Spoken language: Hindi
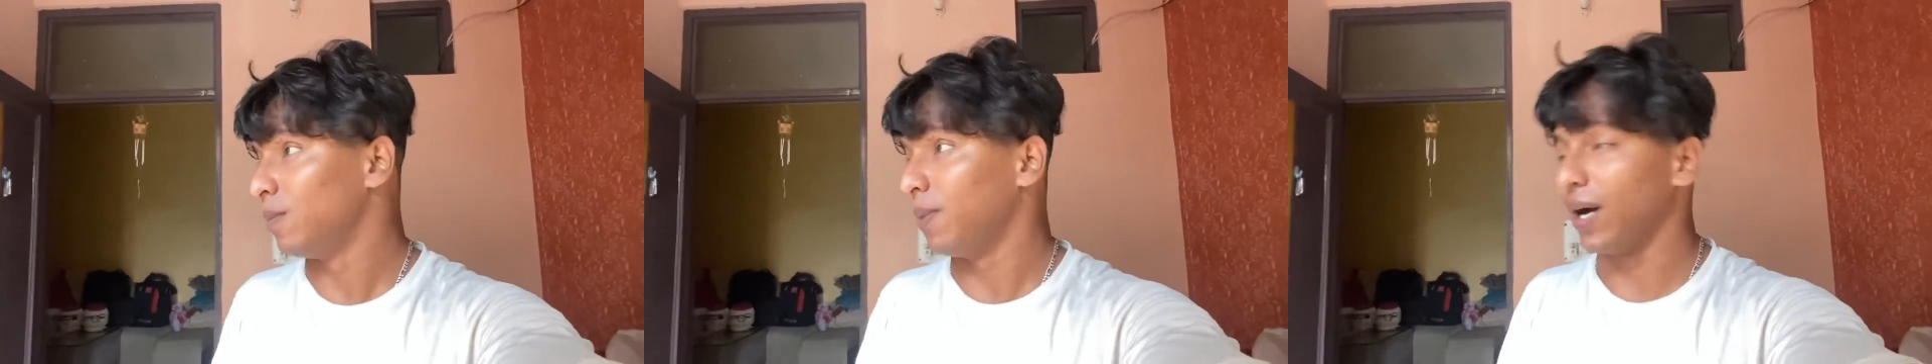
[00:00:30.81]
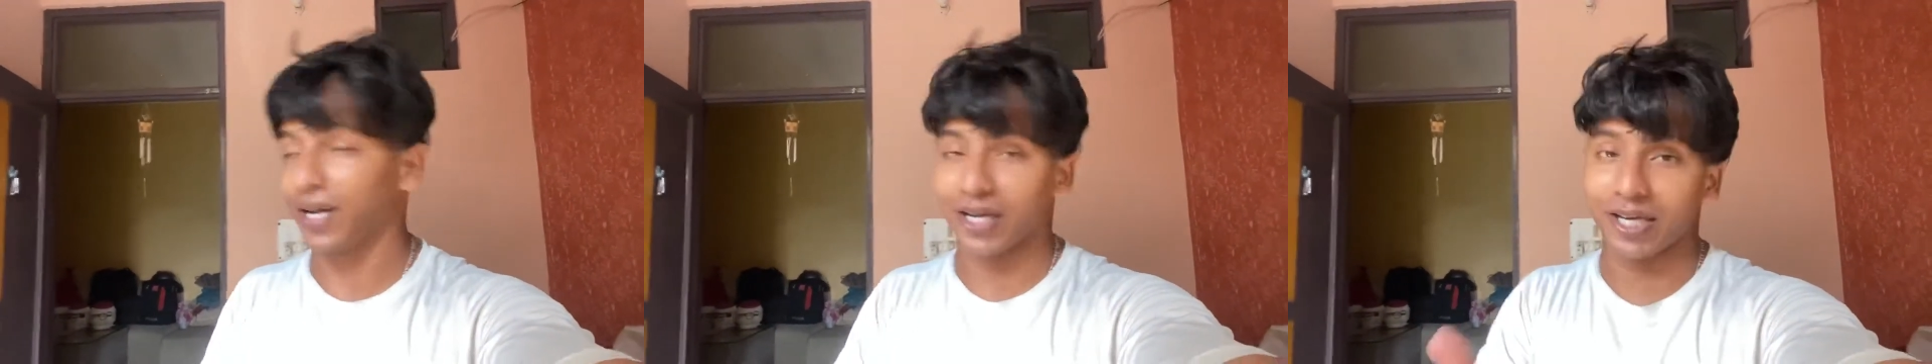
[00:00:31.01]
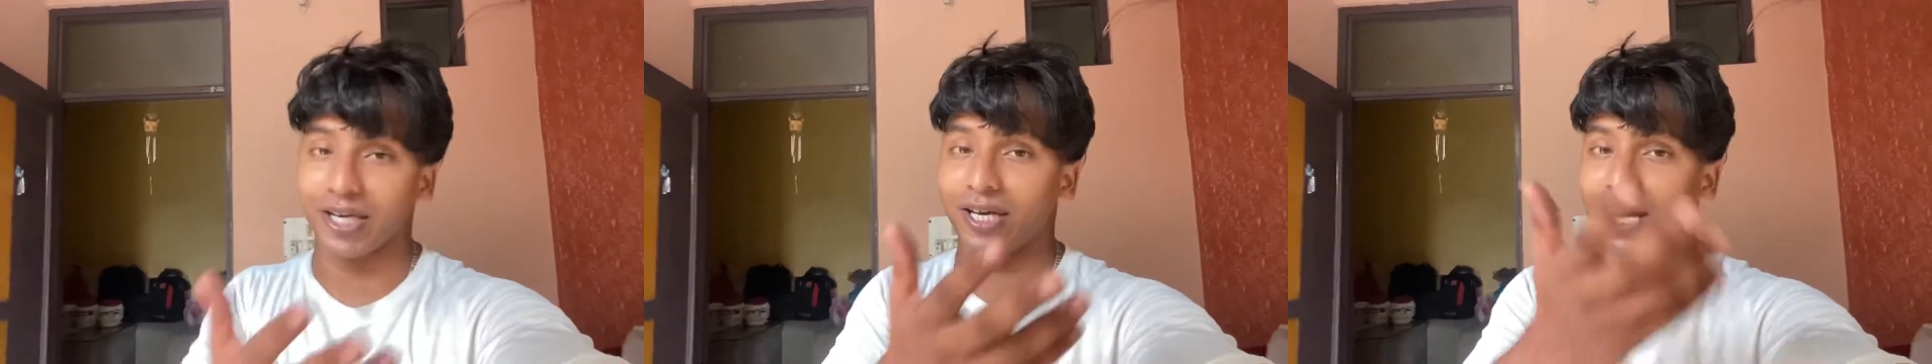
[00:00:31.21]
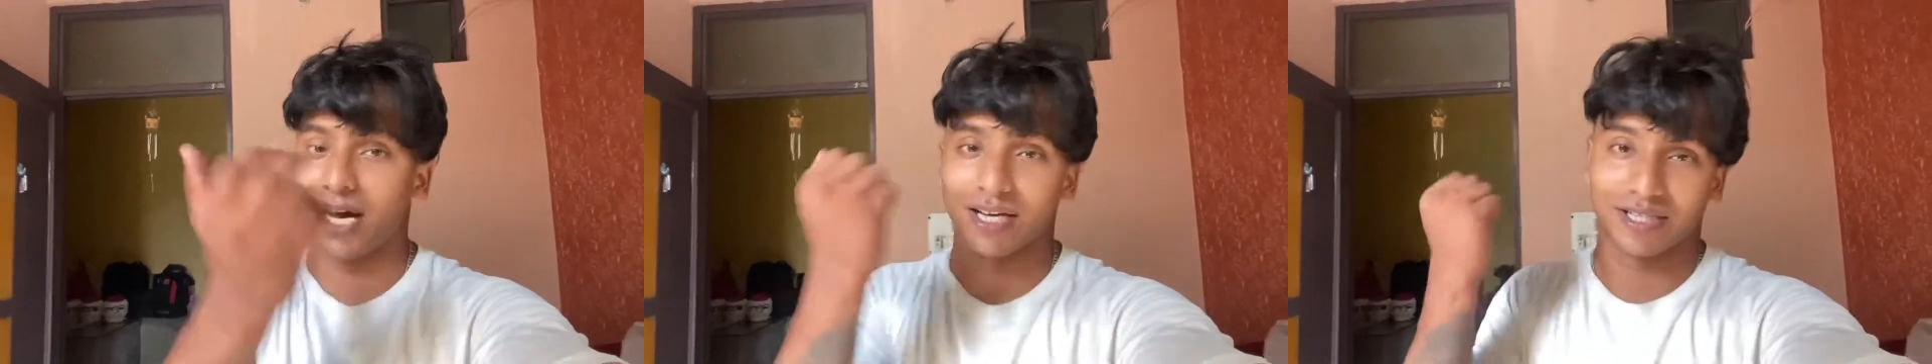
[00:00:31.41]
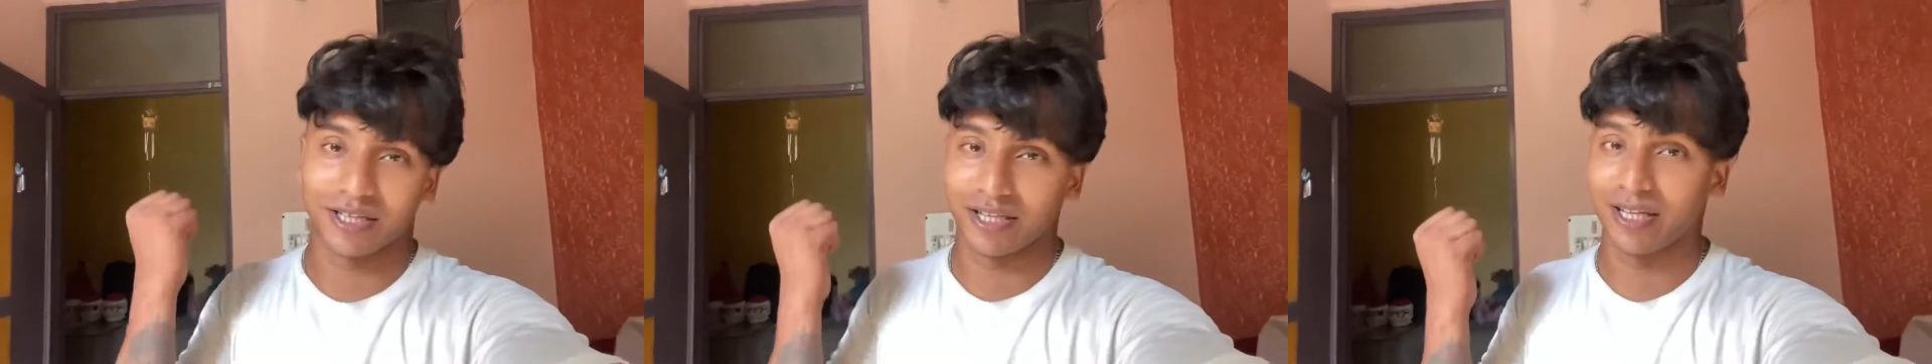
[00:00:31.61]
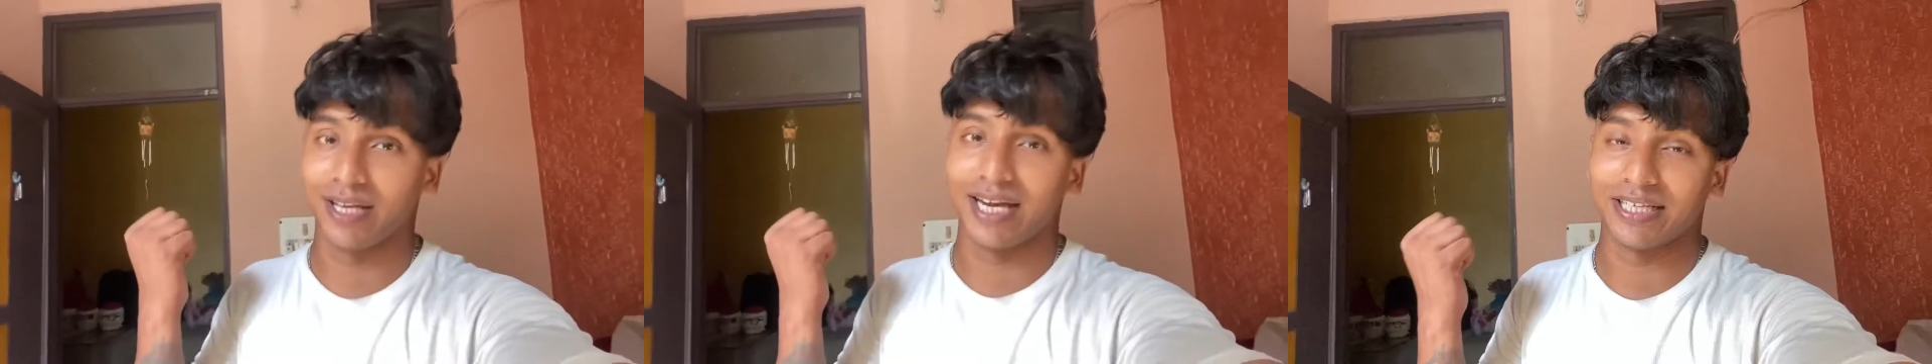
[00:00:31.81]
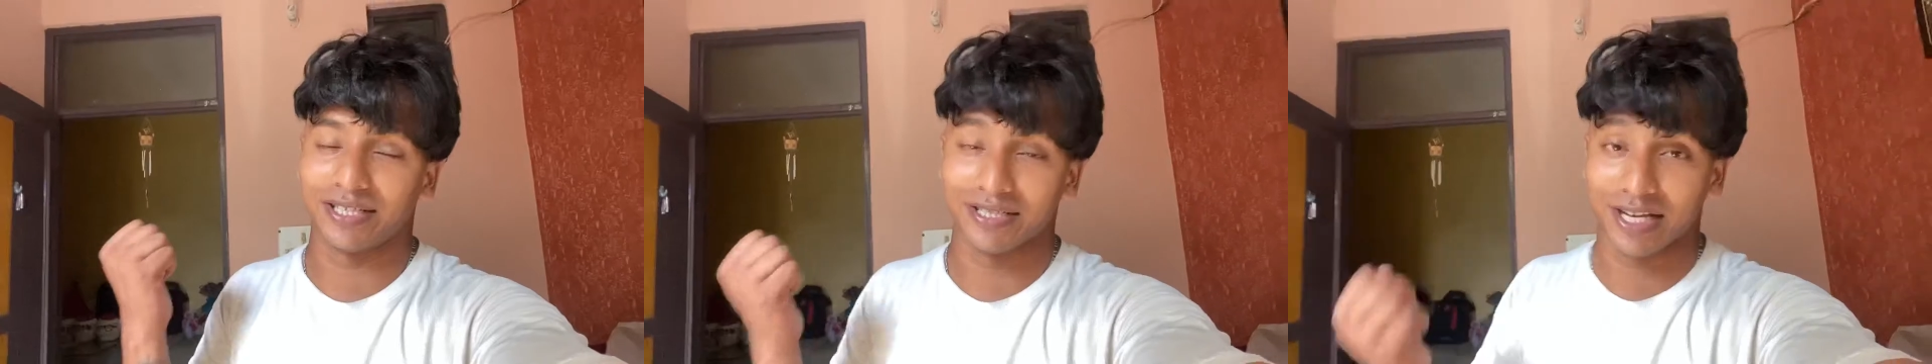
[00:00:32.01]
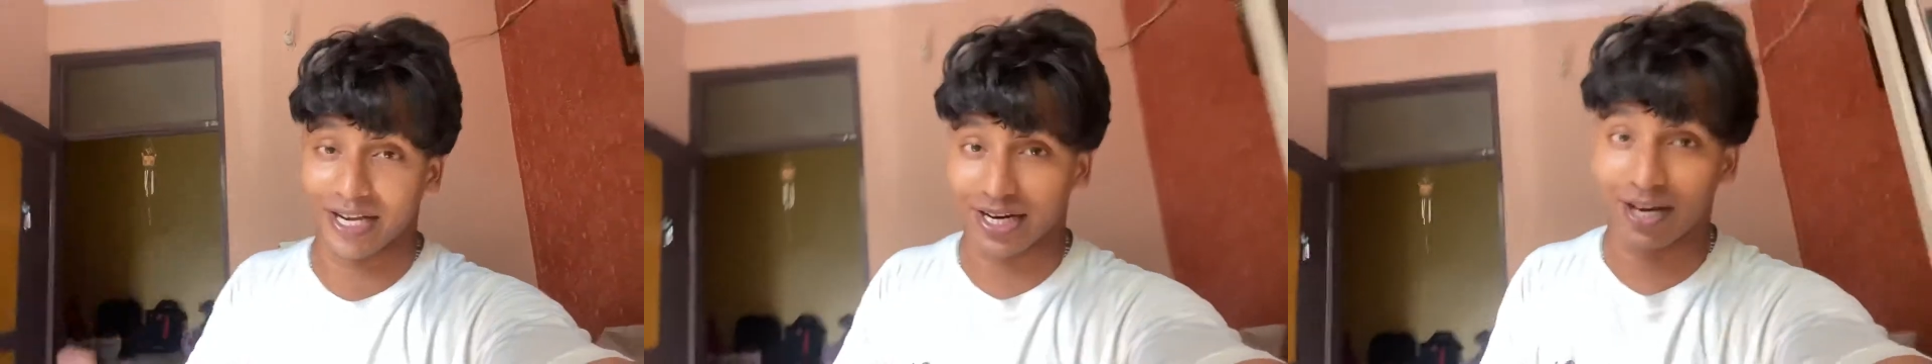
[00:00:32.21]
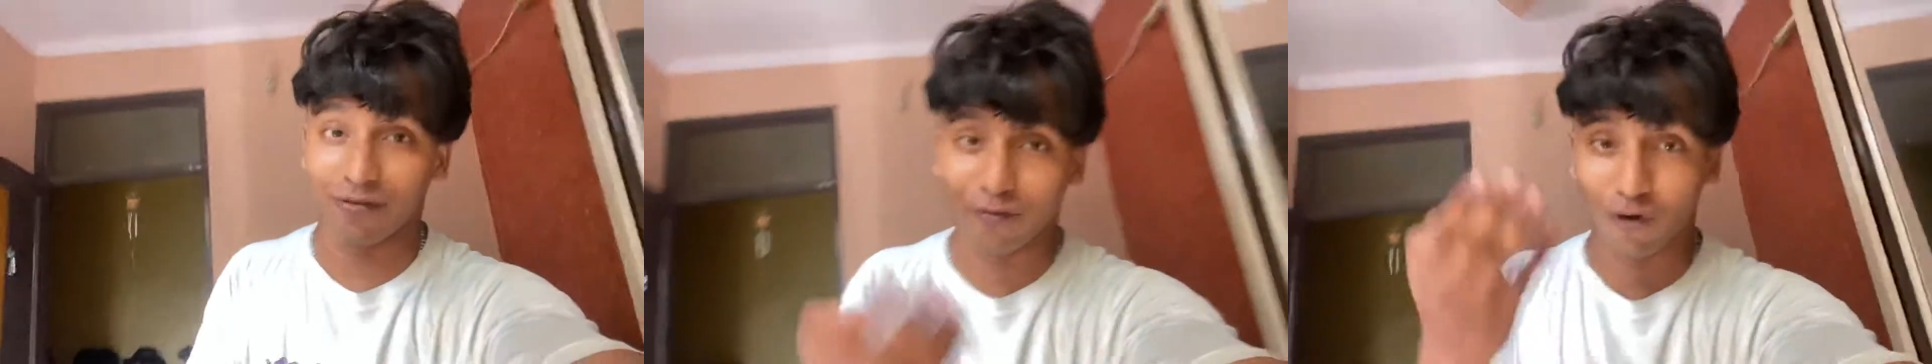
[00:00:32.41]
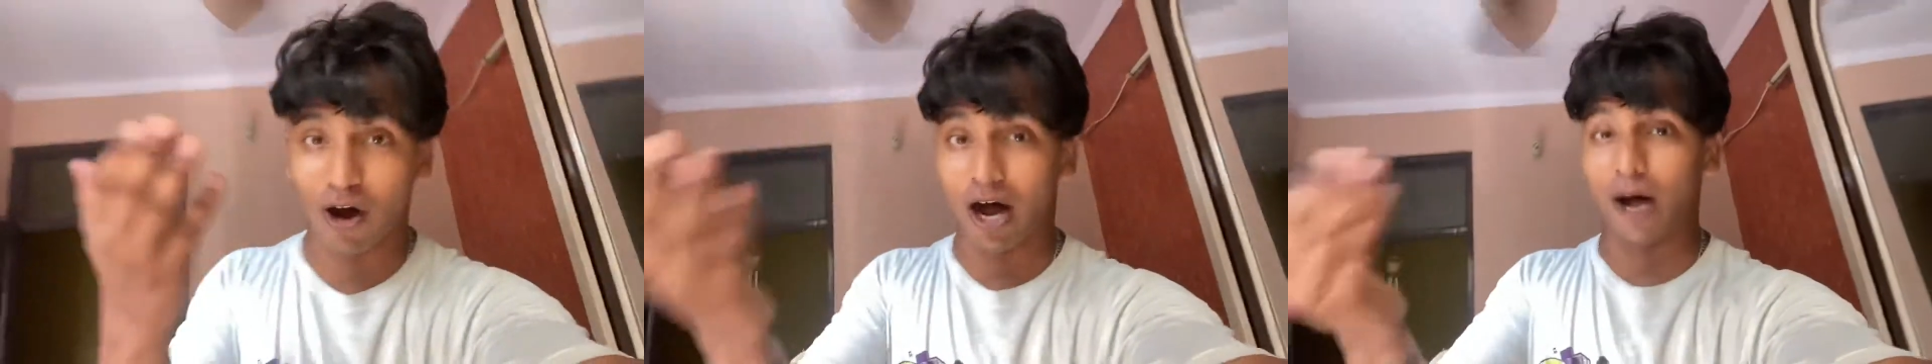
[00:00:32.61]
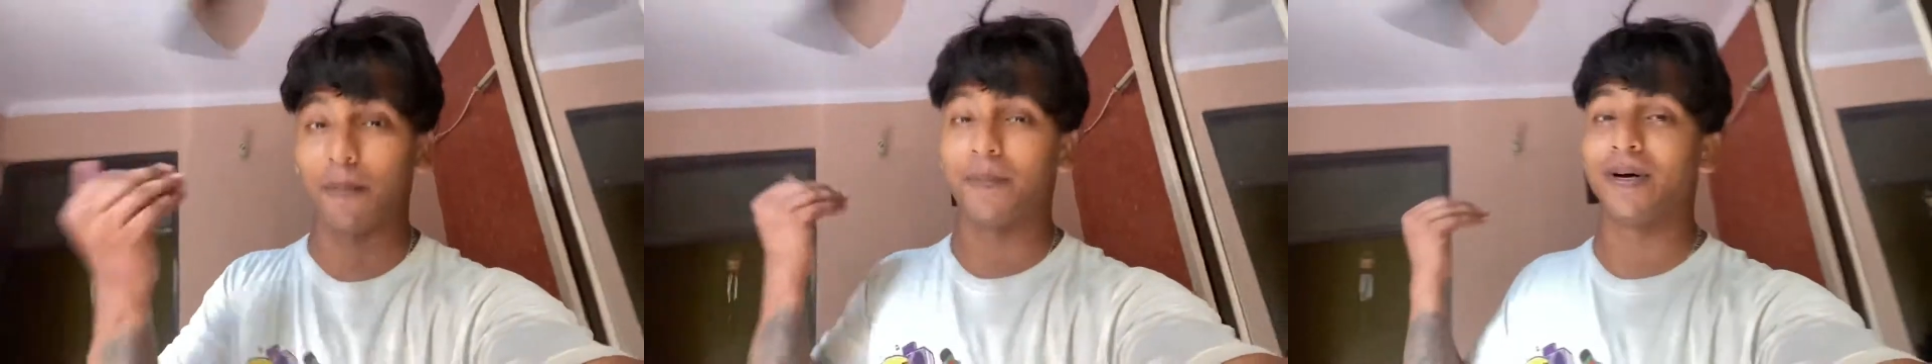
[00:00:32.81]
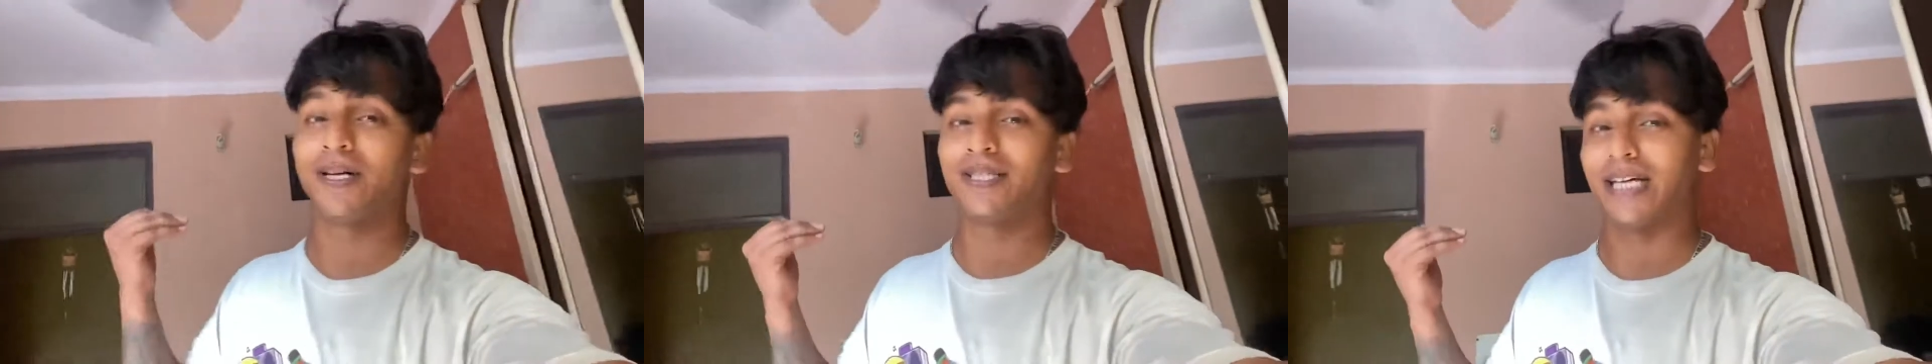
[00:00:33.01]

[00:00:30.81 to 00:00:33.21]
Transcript: बाकी आज का दिन कैसा जाएगा वो आप